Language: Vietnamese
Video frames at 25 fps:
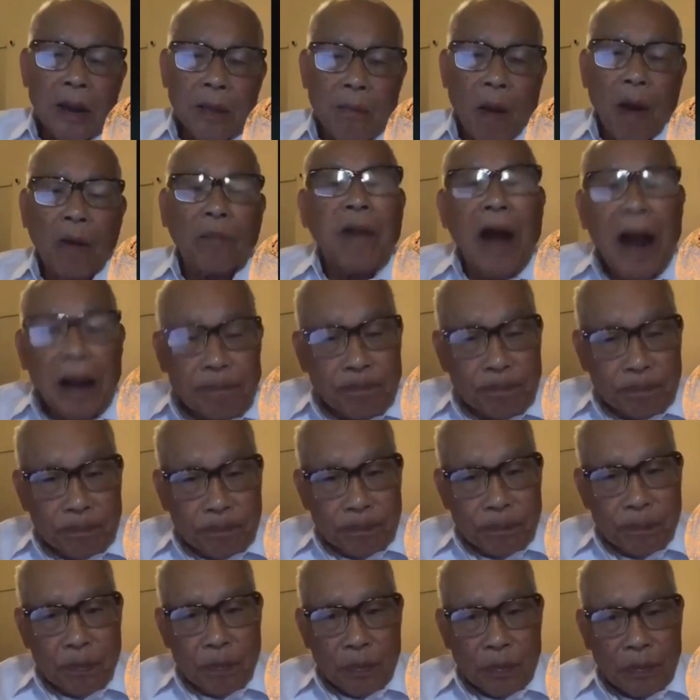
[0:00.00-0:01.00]
bọn Pháp
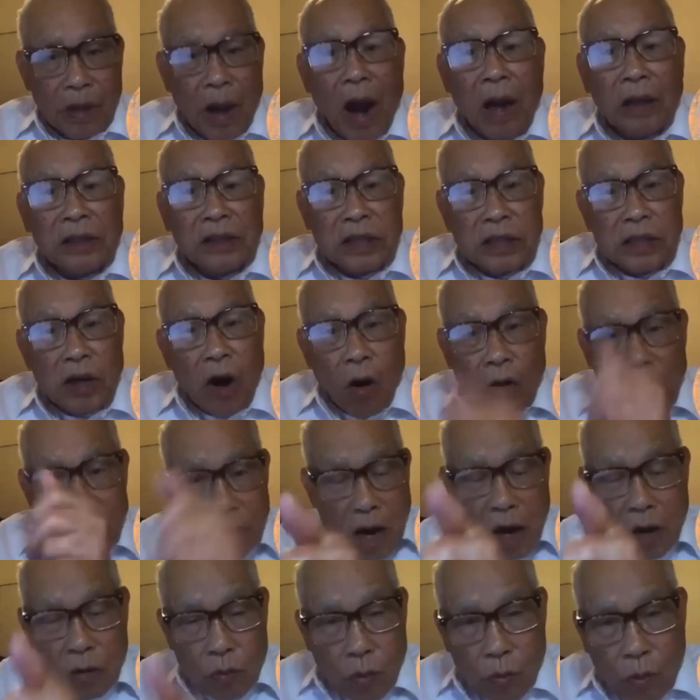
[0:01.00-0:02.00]
được sự hỗ
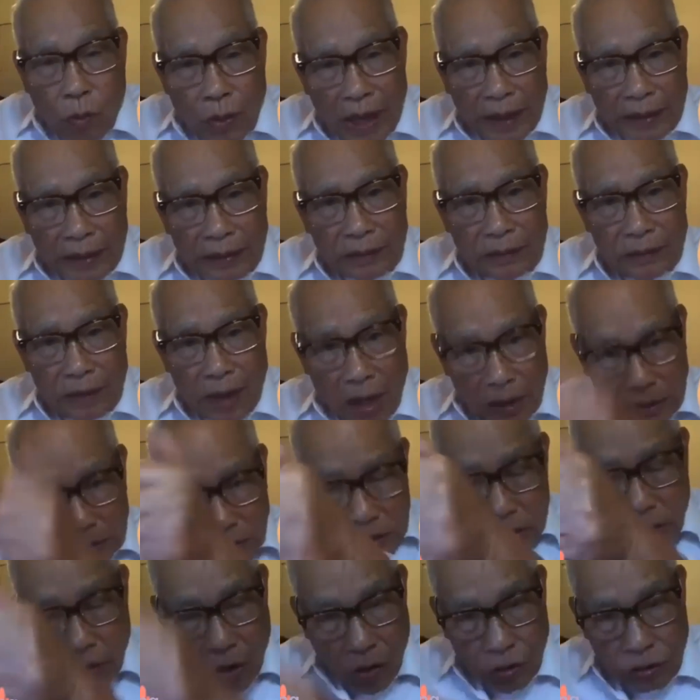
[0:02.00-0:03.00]
trợ của quân Anh, được
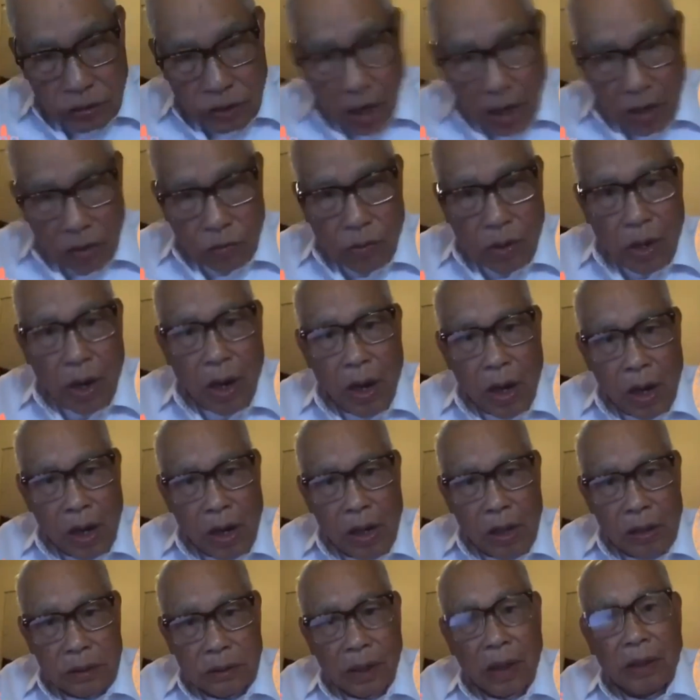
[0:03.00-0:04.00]
sự hỗ trợ của
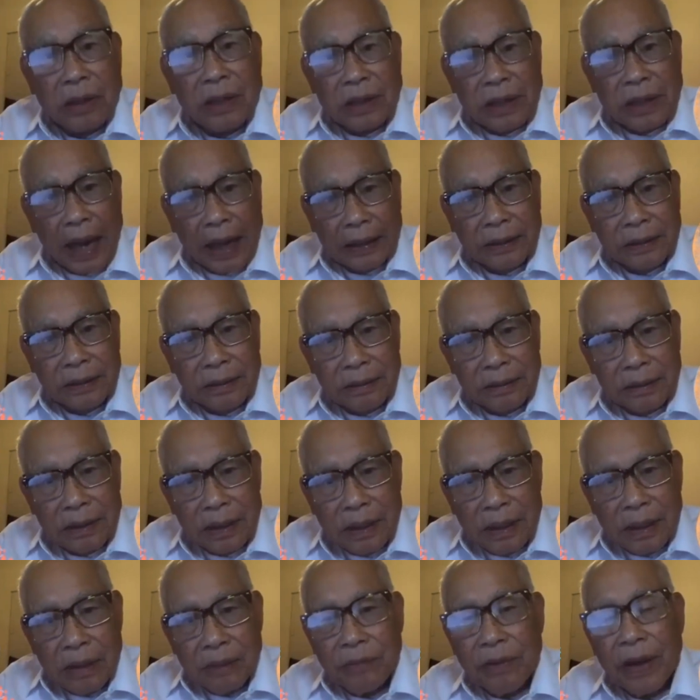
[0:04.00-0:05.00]
Tưởng Giới Thạch,
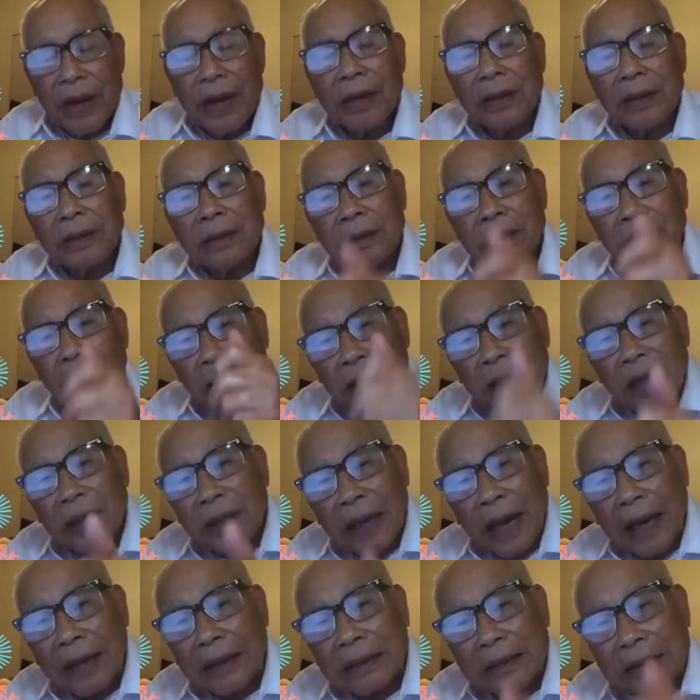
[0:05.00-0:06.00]
vì Tưởng
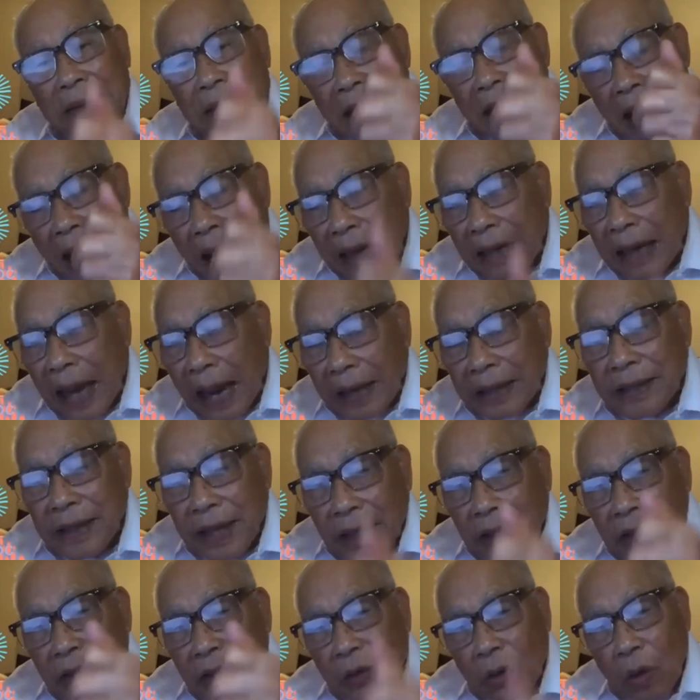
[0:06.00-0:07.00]
Giới Thạch là đại
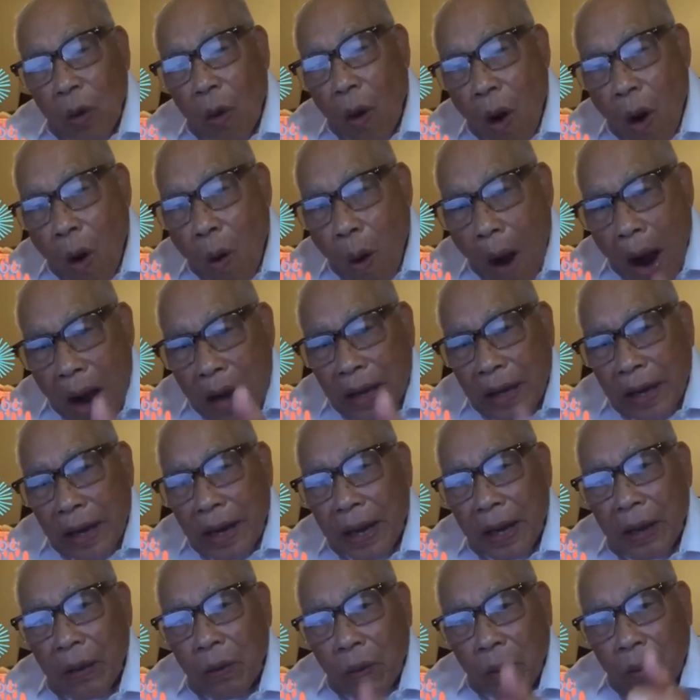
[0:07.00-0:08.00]
diện cho Hoa
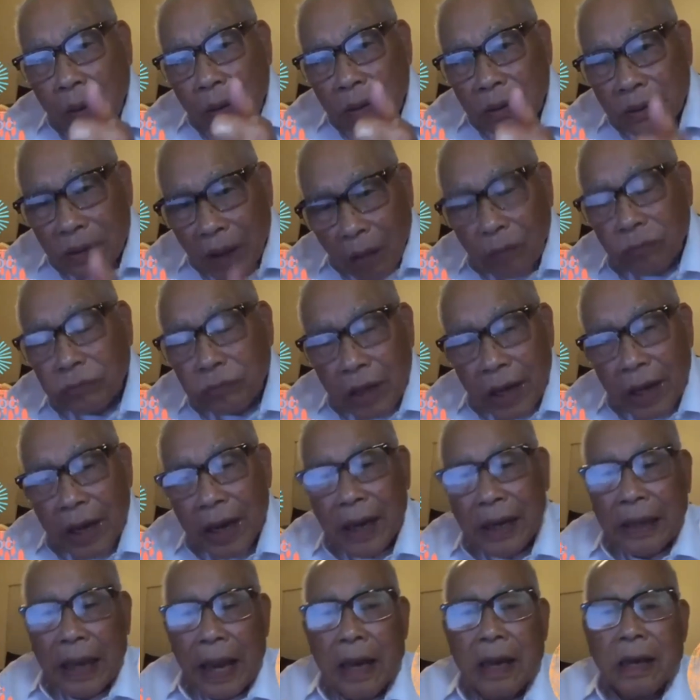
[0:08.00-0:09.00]
Kỳ trong
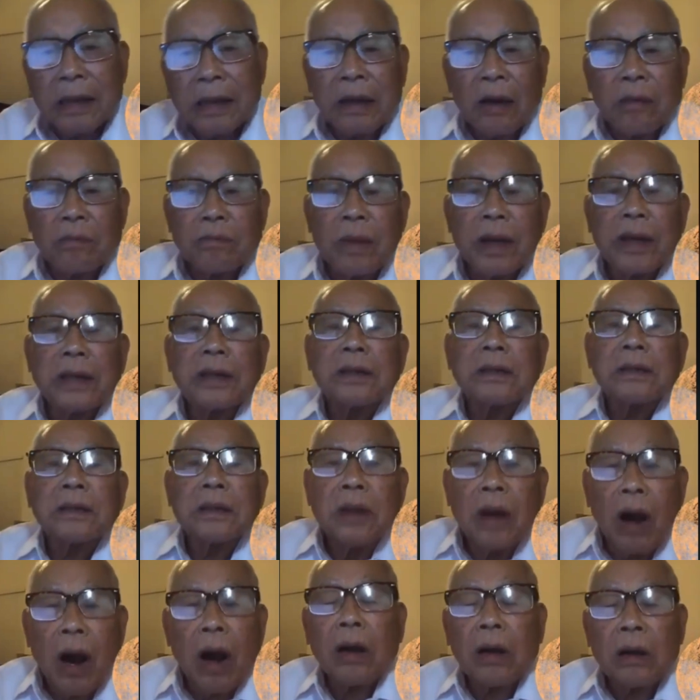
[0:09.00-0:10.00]
cái thế lực đồng
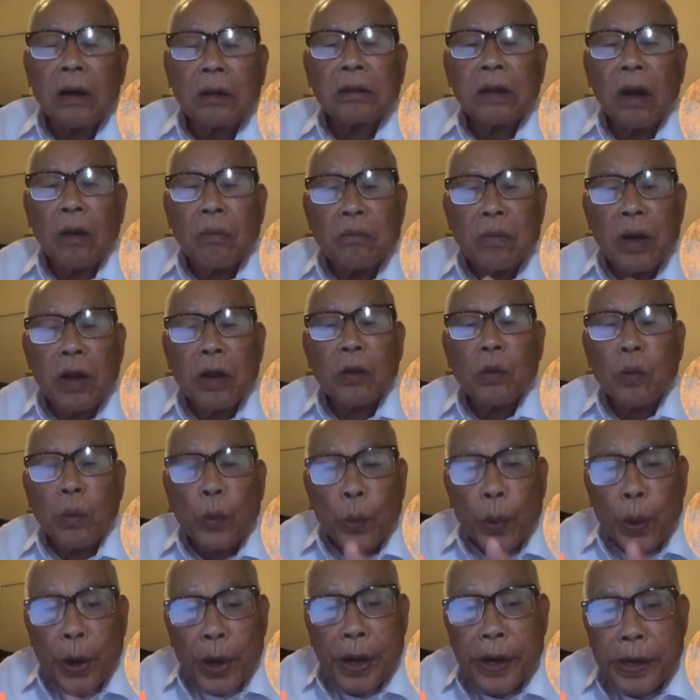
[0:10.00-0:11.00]
minh, được đồng minh
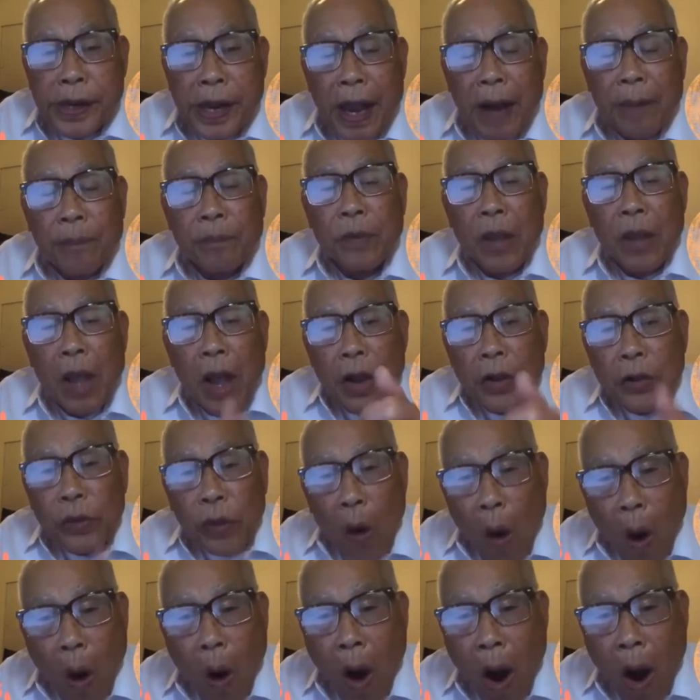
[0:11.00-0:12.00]
ủy nhiệm
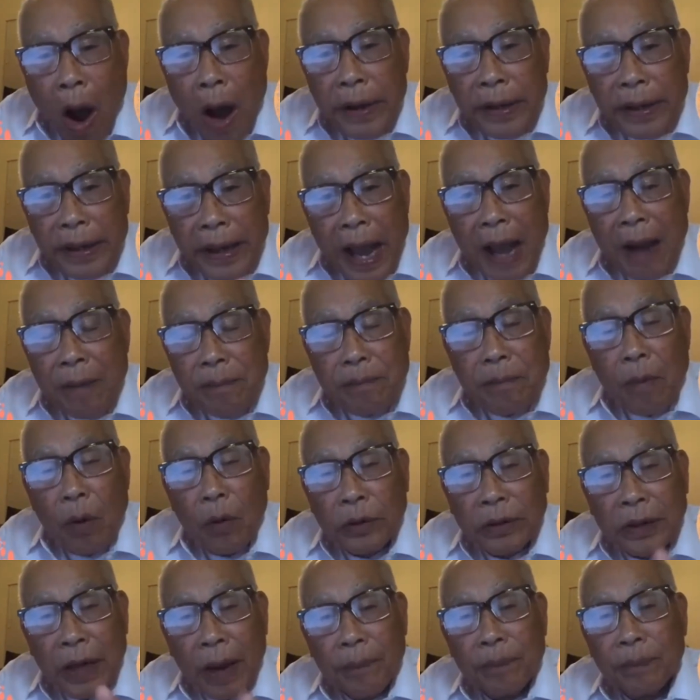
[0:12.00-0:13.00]
cho đem
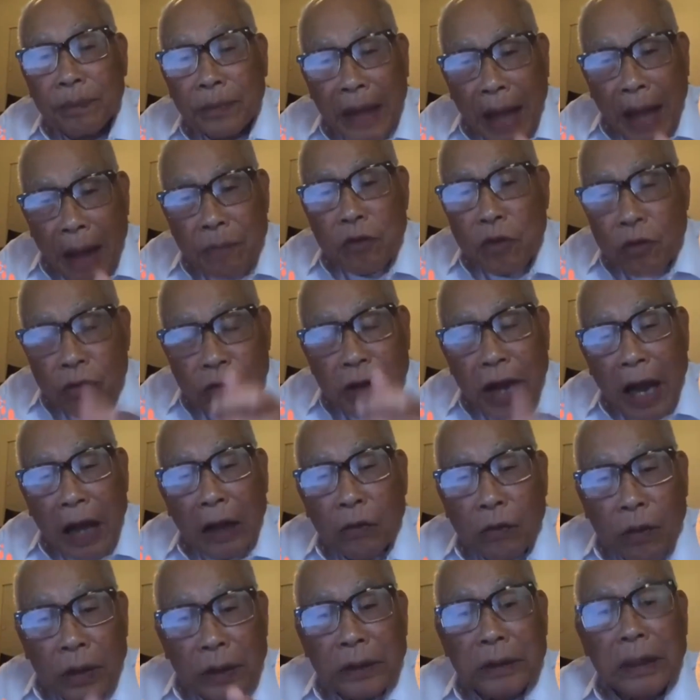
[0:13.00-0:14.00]
một trăm tám mươi
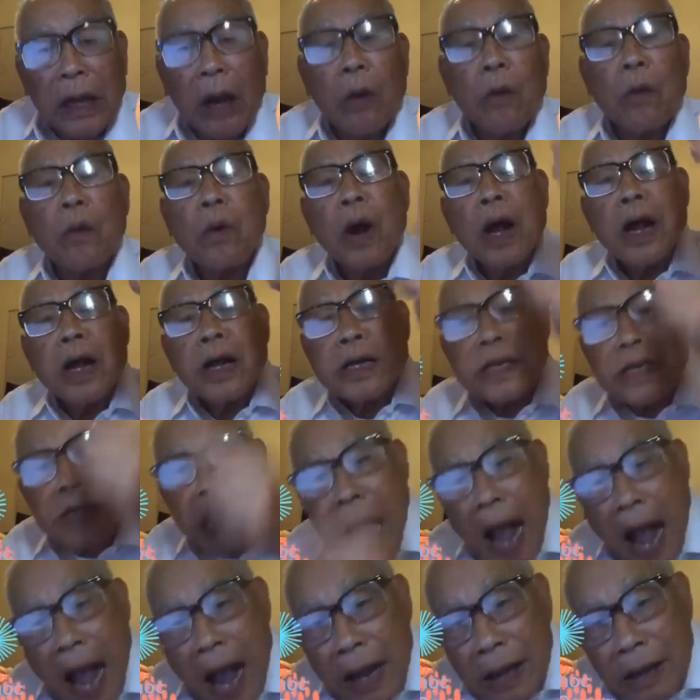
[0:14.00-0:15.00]
ngàn quân tàu
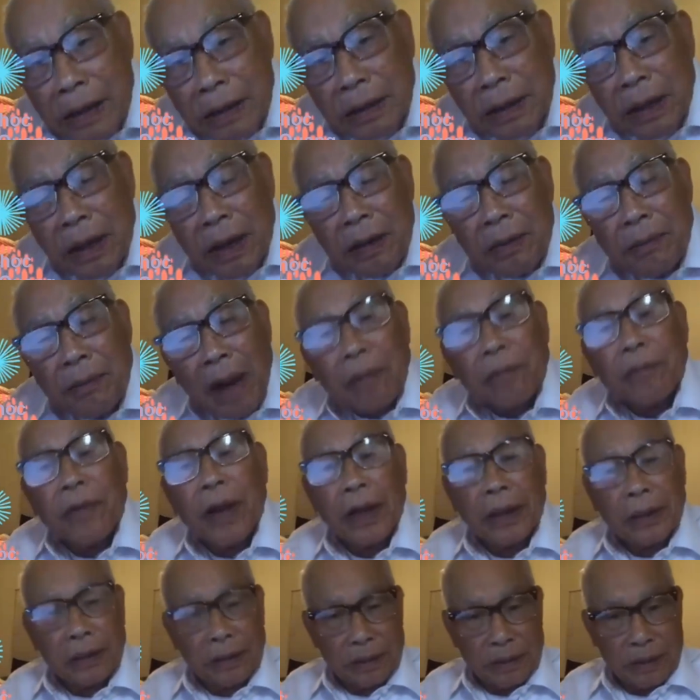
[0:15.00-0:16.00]
sang Bắc
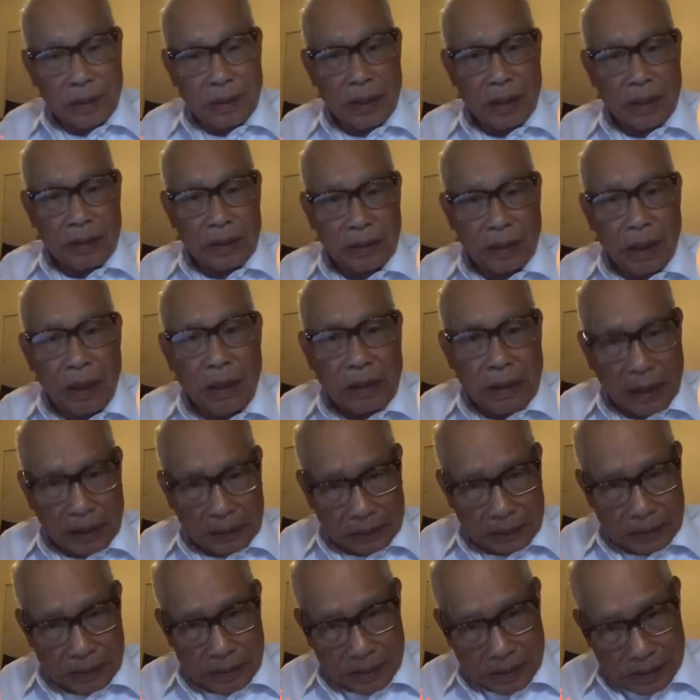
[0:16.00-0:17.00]
Việt, tức là